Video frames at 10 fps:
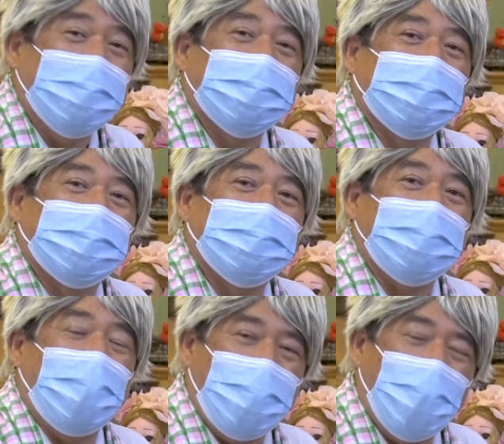รเครื่
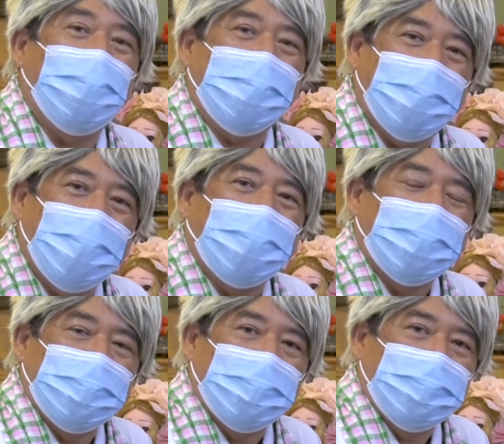องอุปโภคบริโภค
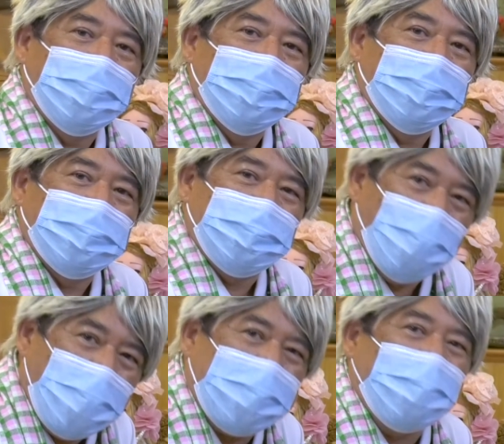
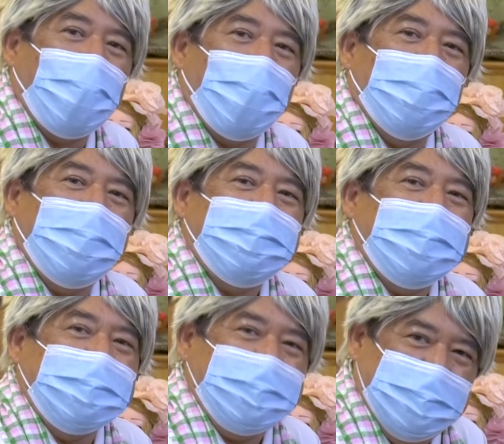ช่วยกับคนไม่
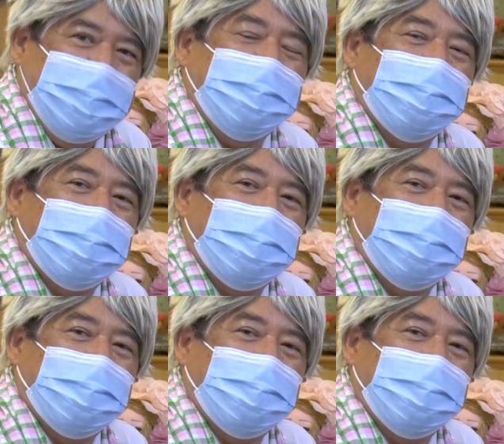มีจะกิน